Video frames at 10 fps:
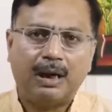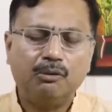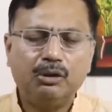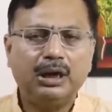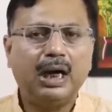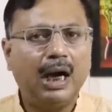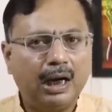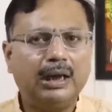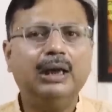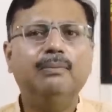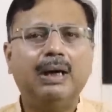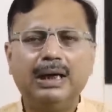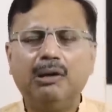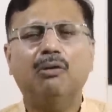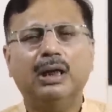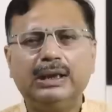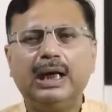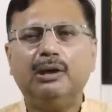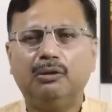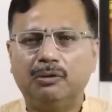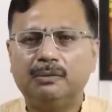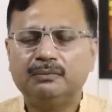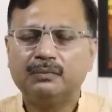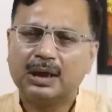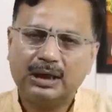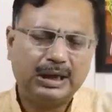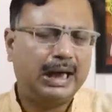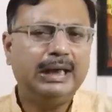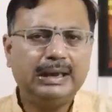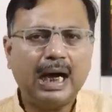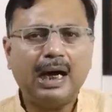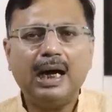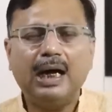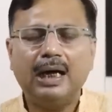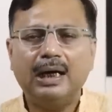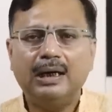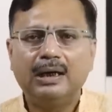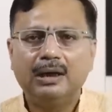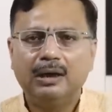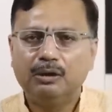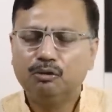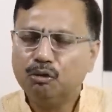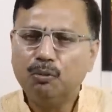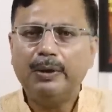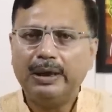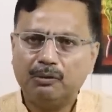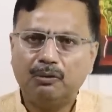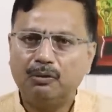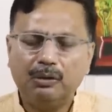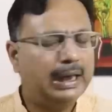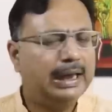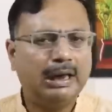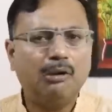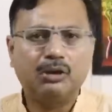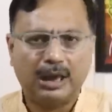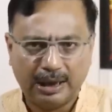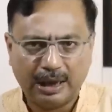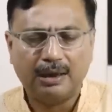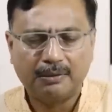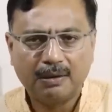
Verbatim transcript: মানুষের হার্ড অ্যান্ড মানি করের টাকা তো সেই টাকা দুরুপয়োগ হোক এটাও চাই না